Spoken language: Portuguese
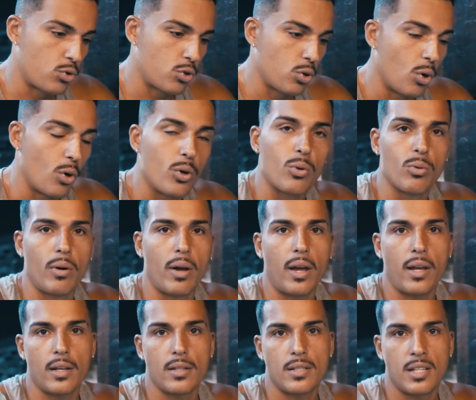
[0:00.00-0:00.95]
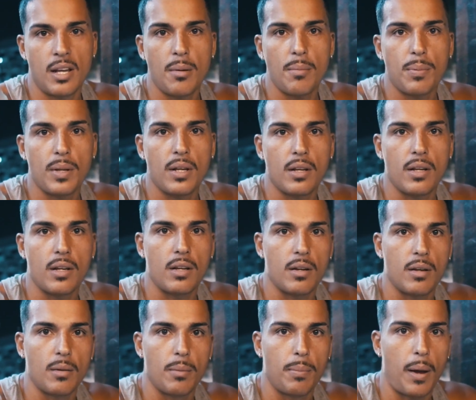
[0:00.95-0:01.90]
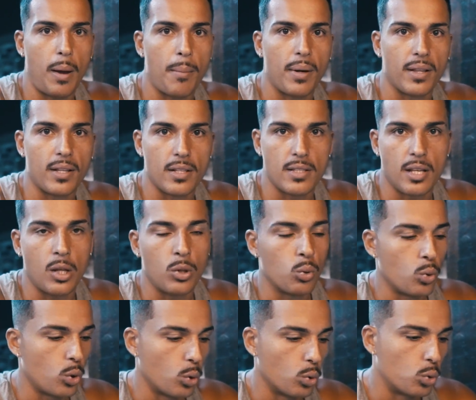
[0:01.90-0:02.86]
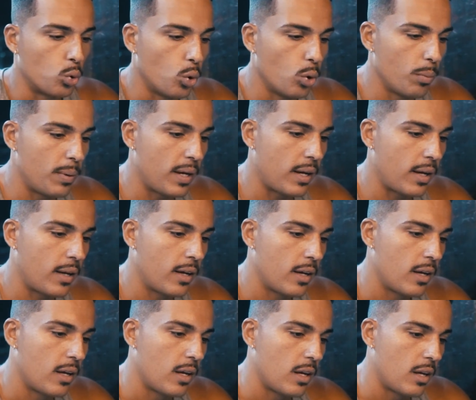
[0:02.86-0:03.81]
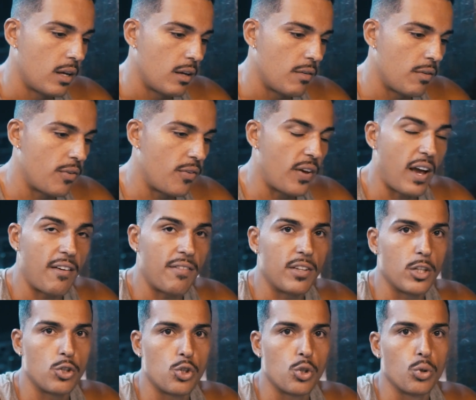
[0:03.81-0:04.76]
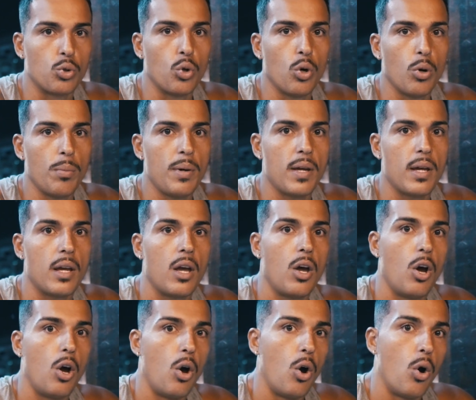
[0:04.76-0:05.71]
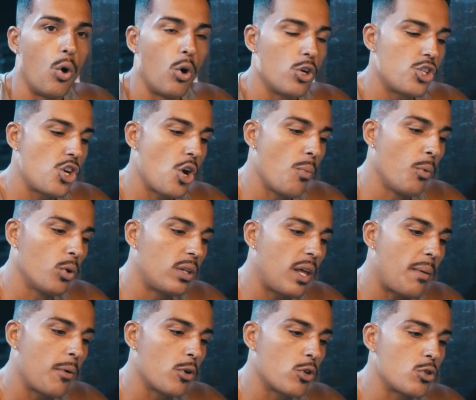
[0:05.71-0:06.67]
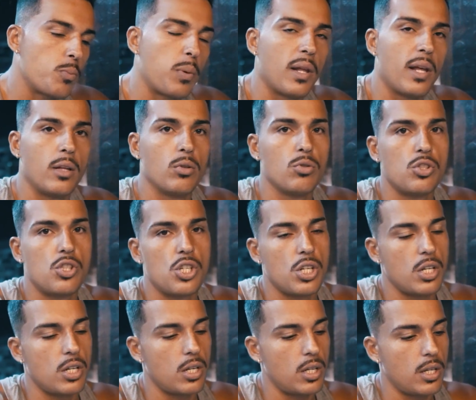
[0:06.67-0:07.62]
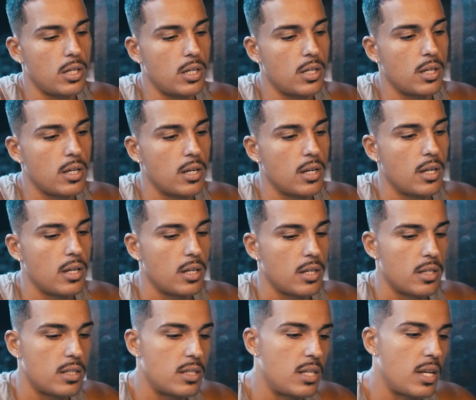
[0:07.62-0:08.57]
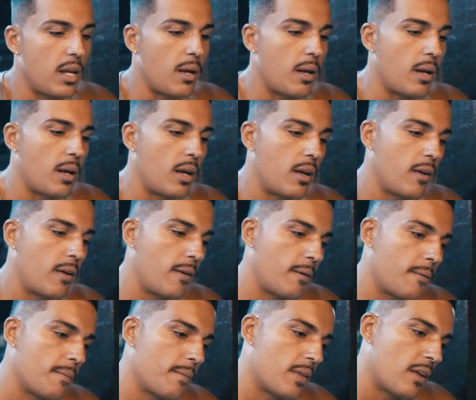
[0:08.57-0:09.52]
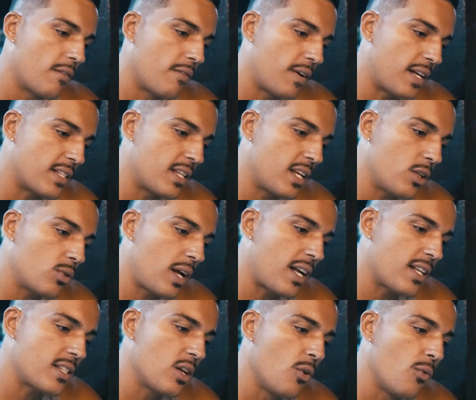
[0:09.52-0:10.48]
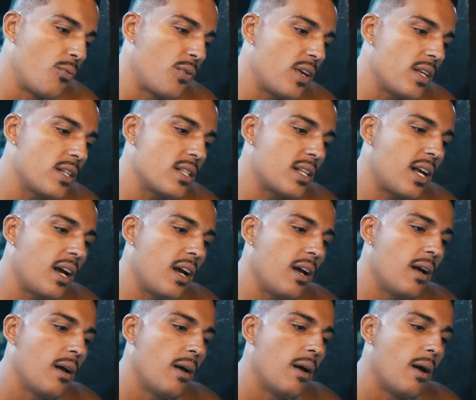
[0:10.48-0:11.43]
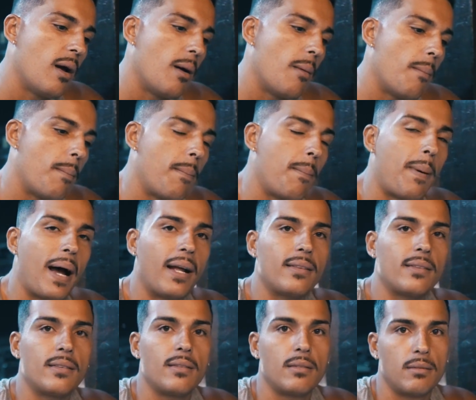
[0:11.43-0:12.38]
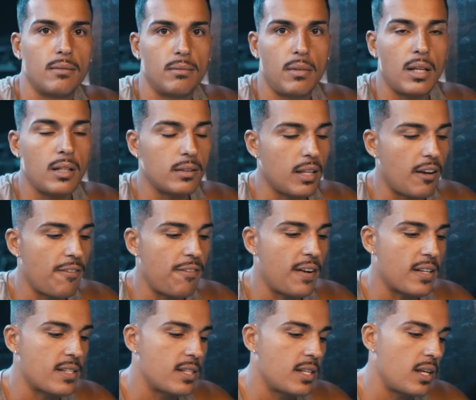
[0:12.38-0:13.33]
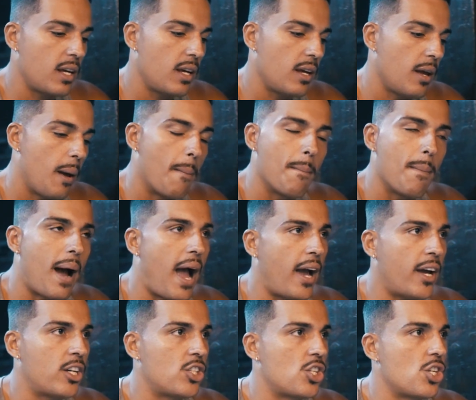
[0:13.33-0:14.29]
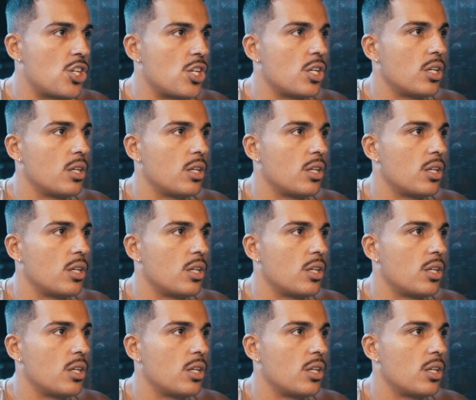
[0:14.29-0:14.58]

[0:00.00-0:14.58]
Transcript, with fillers: sonho é sempre permanecer no youtuber e viver a vida de youtuber, hoje eu mudei meus planos de ser fazer educação física para tentar fazer marketing